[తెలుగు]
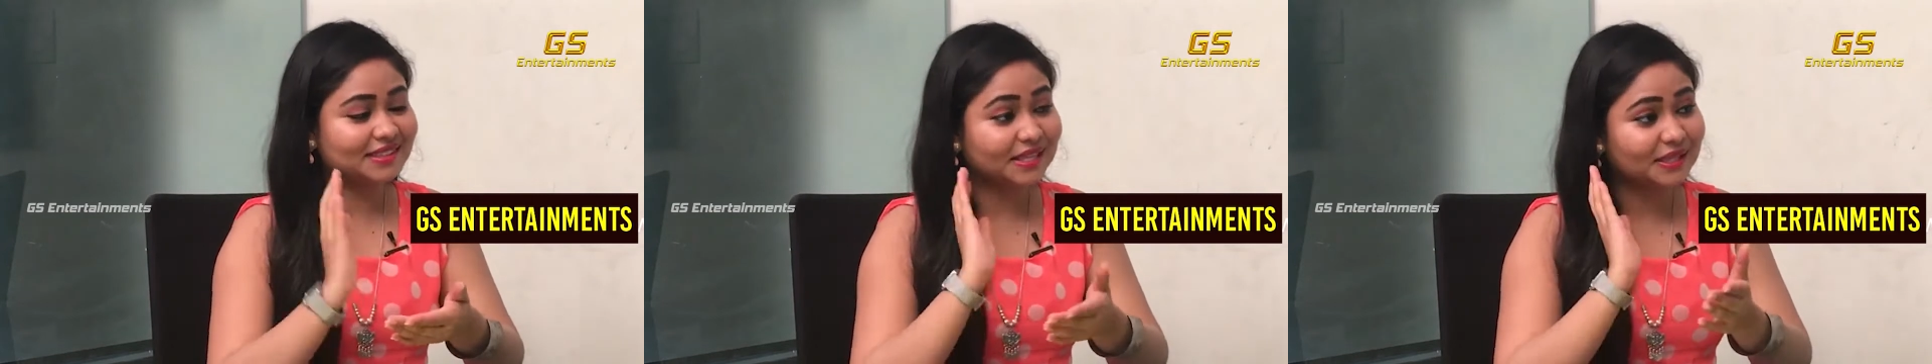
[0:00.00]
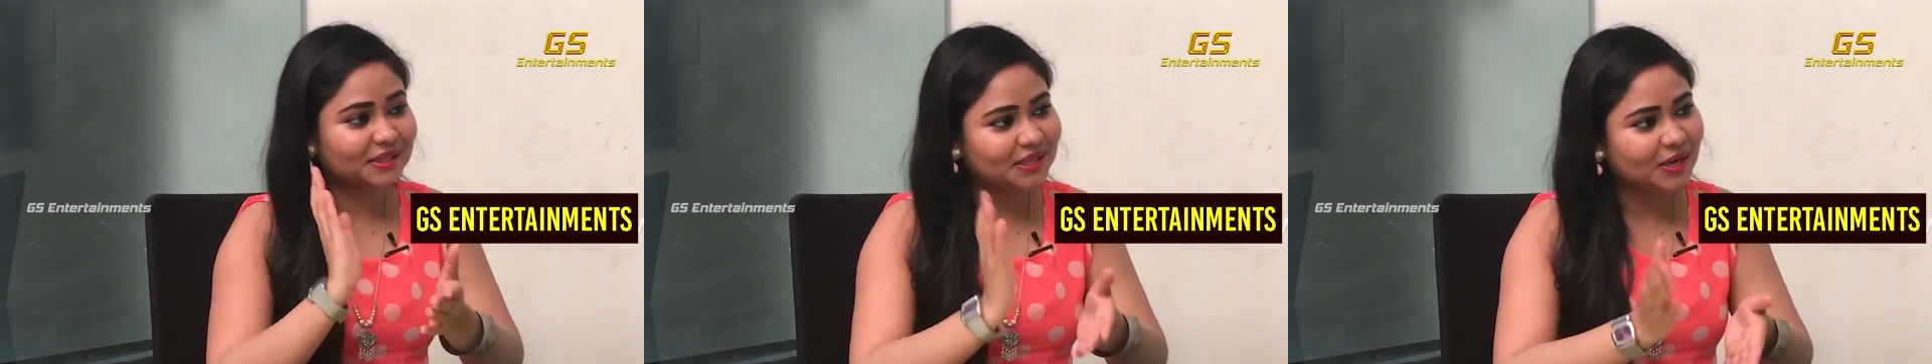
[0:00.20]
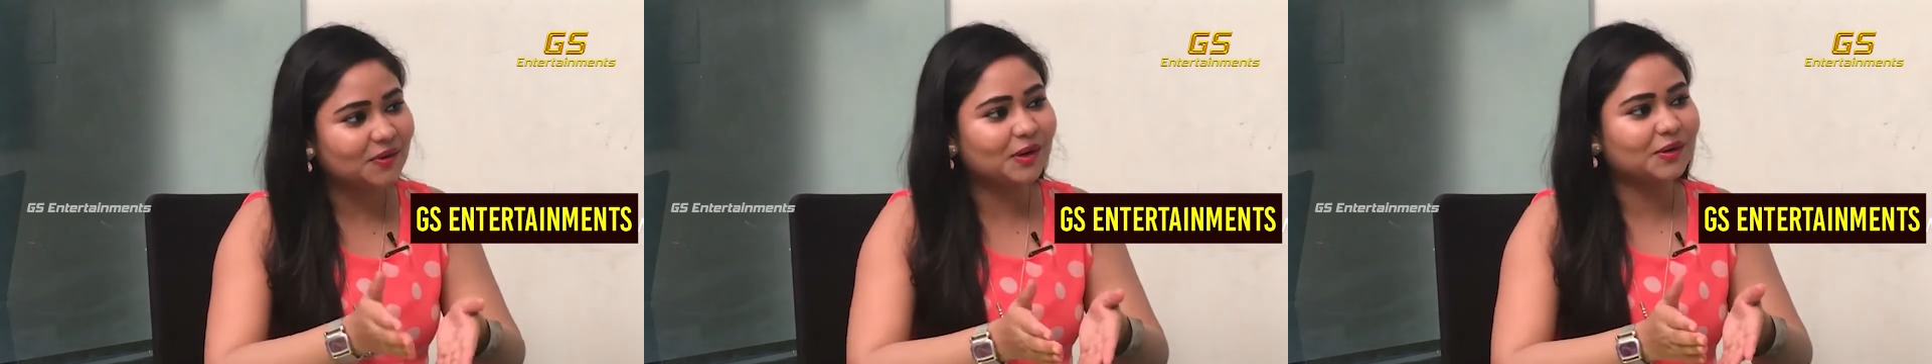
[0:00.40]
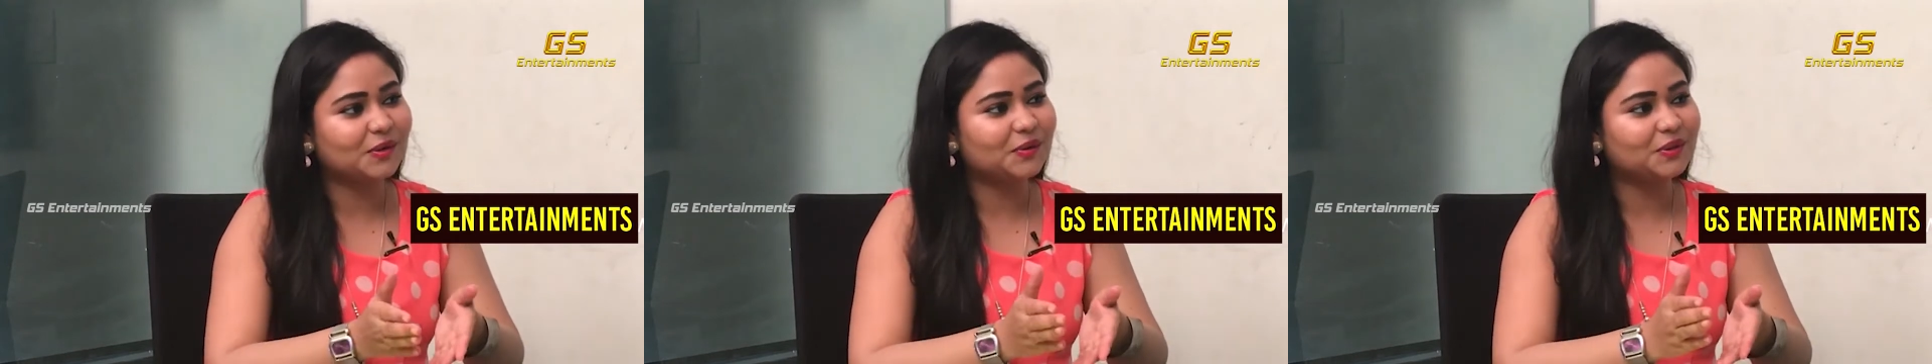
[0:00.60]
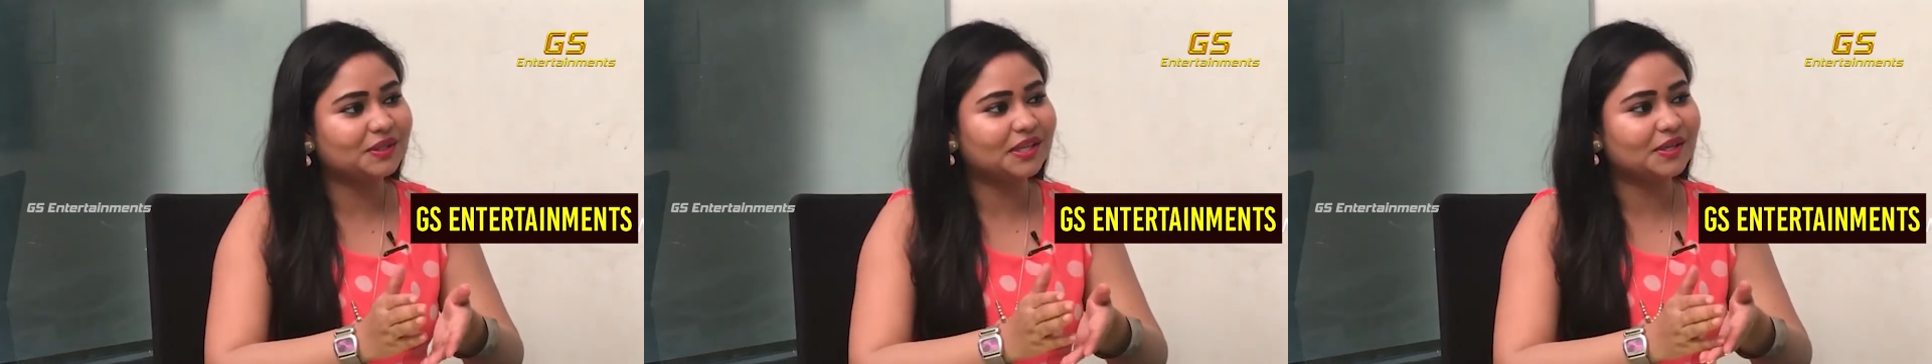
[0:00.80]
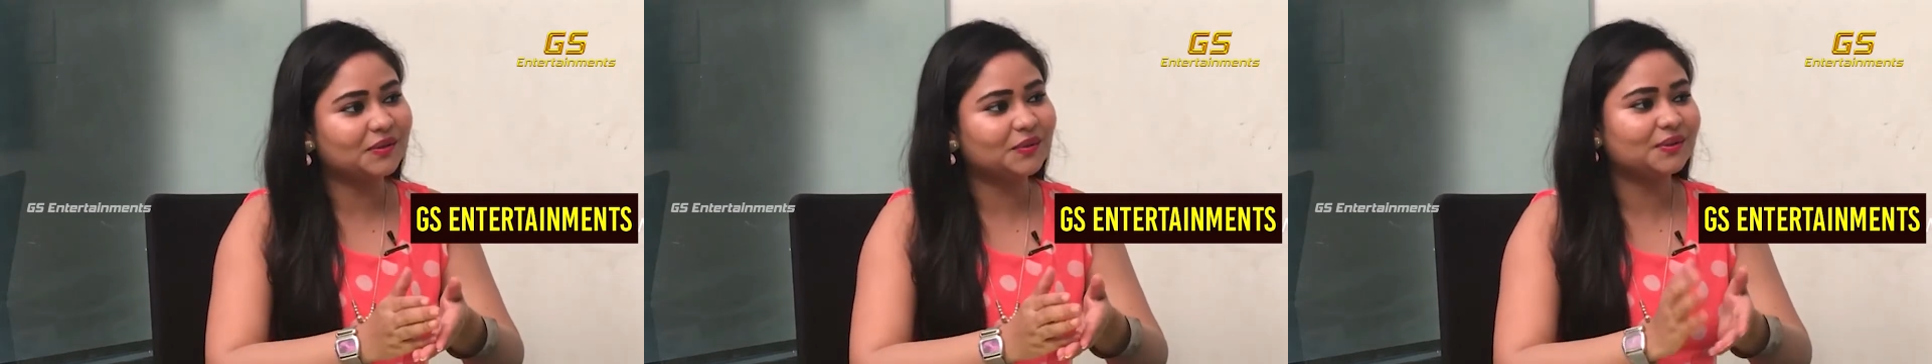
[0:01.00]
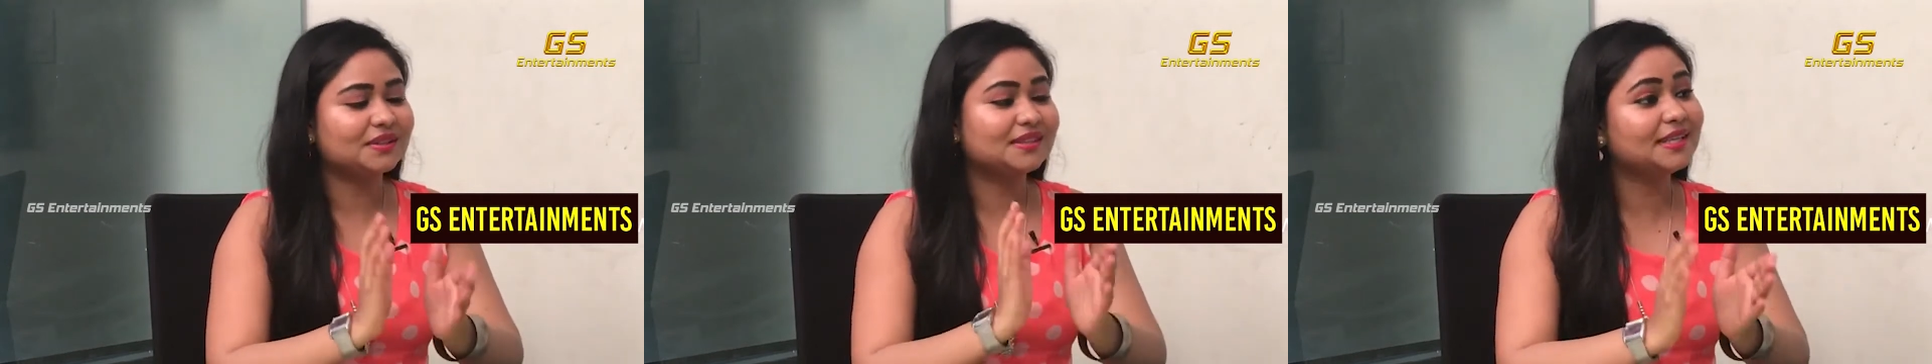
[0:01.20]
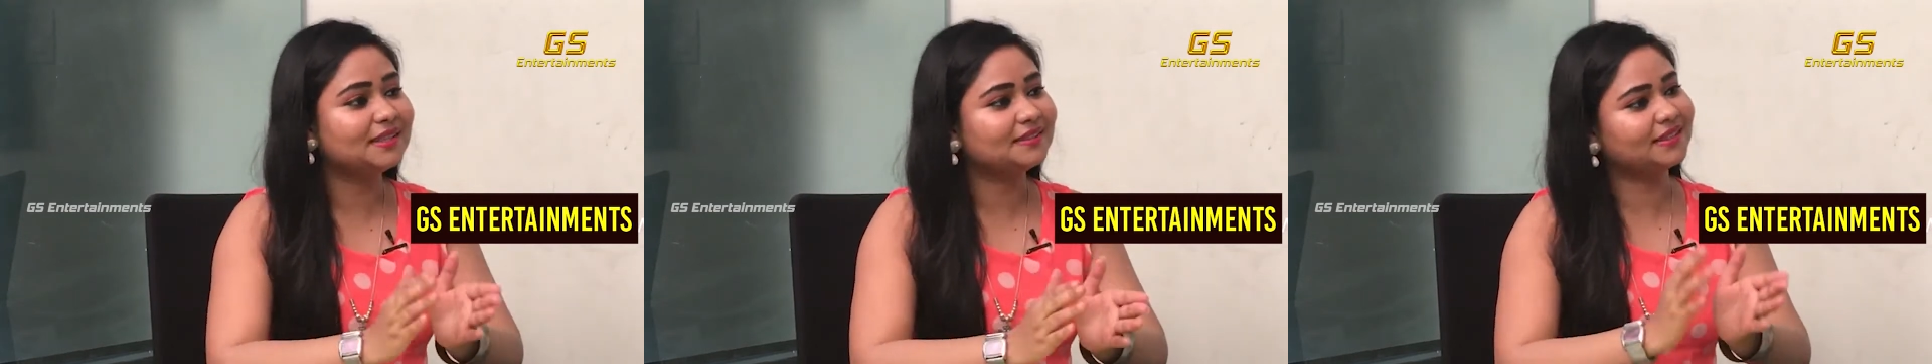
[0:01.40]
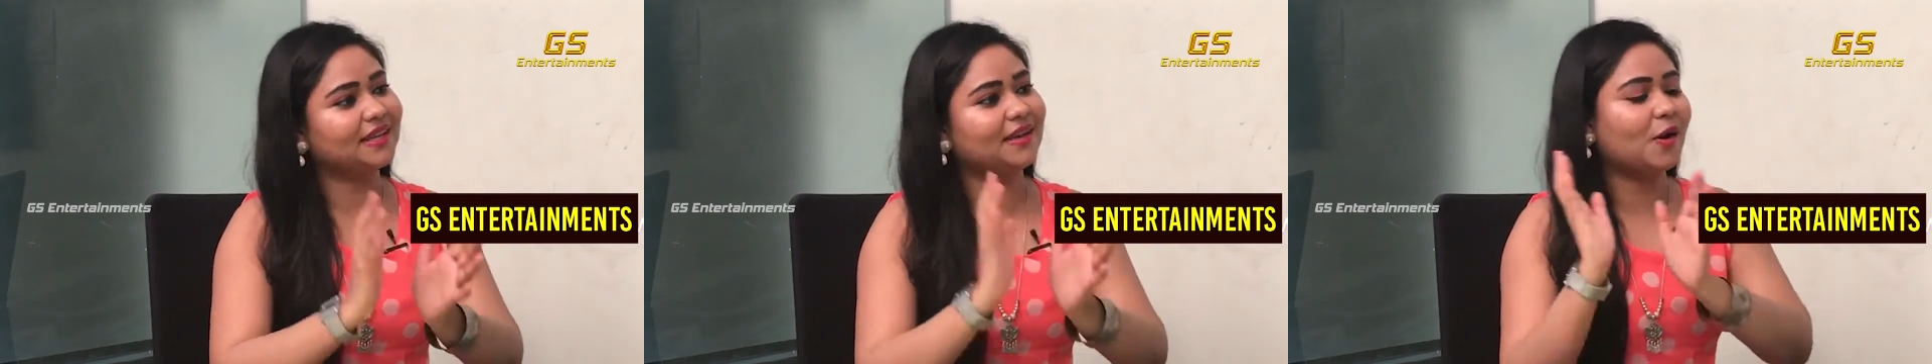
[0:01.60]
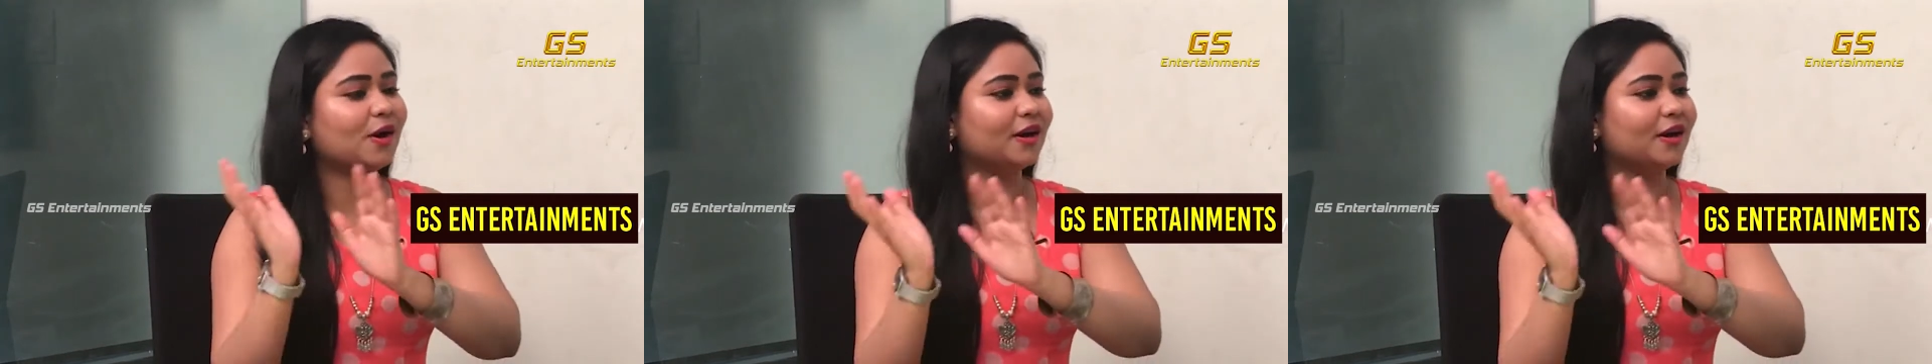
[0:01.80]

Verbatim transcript: తీద్దాం అనుకుంటారు తీస్తే